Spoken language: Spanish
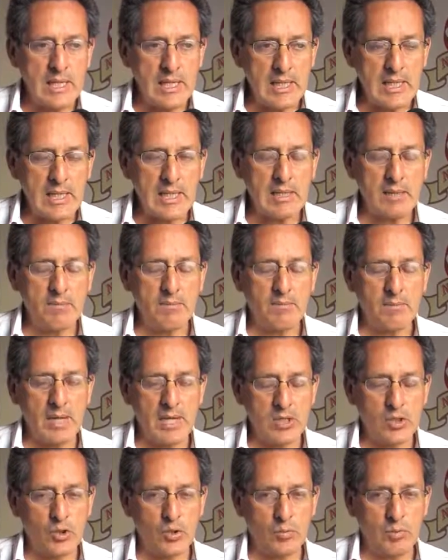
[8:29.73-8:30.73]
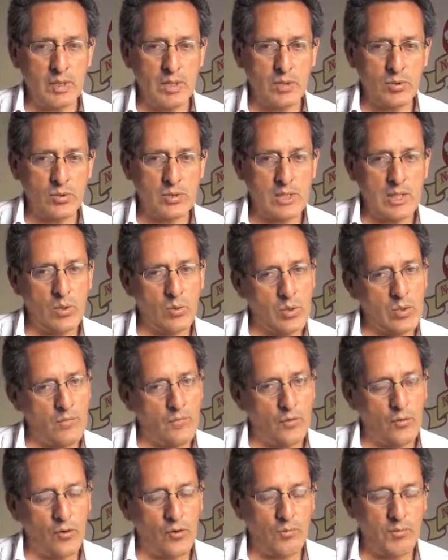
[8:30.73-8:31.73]
y más o menos el
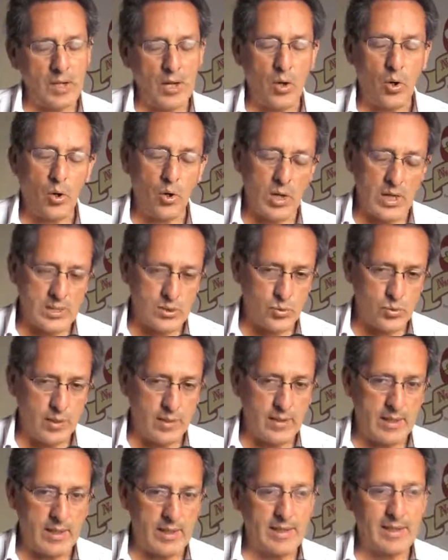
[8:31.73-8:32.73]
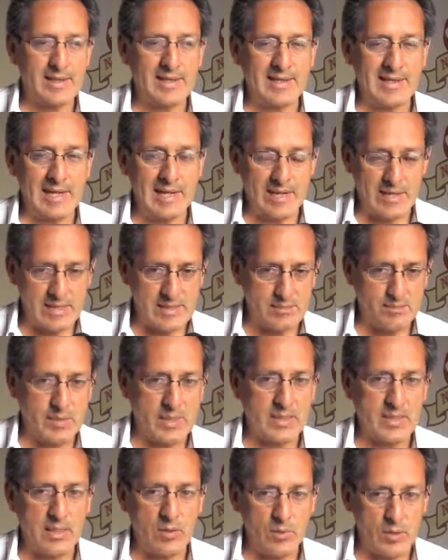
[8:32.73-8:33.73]
uniforme o la sudadera del
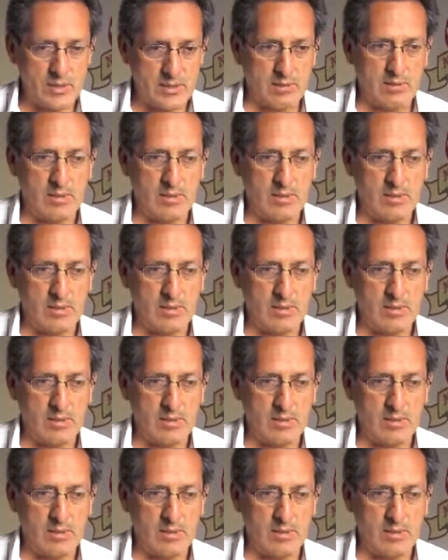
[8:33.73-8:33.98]
respectivo